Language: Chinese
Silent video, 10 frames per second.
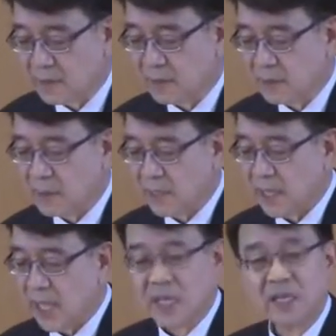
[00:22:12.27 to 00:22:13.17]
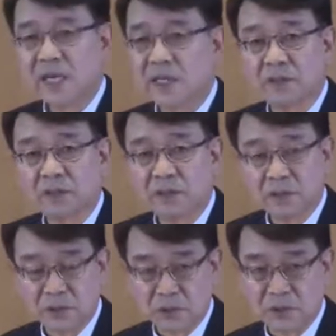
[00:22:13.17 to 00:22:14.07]
田野一切的
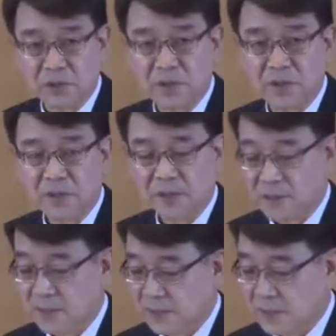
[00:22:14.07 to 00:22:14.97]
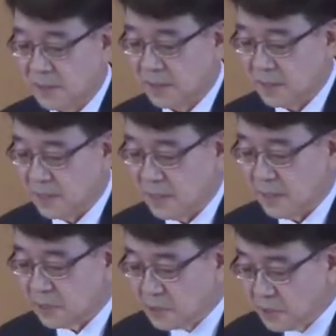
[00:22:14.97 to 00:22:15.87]
活物更狡猾。
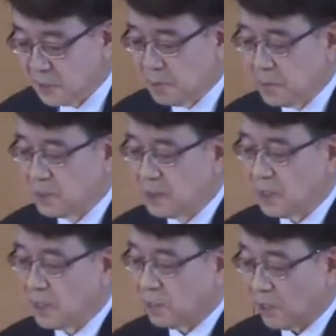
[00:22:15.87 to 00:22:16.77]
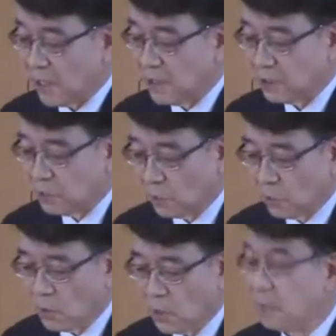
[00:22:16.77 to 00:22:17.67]
狡猾。蛇对女
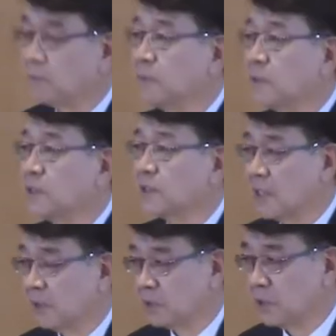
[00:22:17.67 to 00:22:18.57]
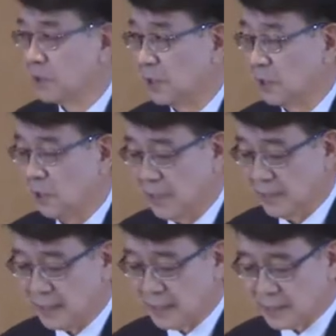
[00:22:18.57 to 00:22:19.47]
人说：“神启
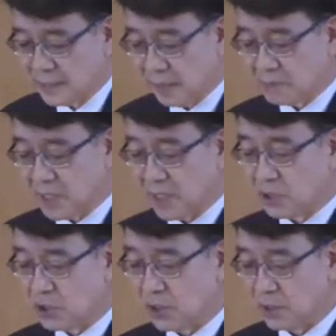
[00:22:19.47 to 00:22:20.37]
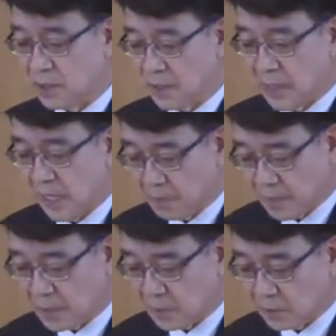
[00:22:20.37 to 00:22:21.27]
示说，启真
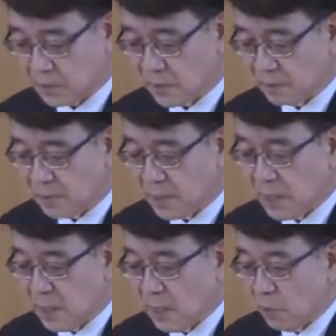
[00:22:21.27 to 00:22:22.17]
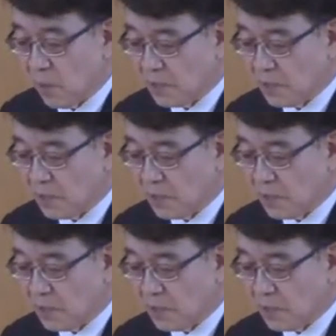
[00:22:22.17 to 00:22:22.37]
说不许你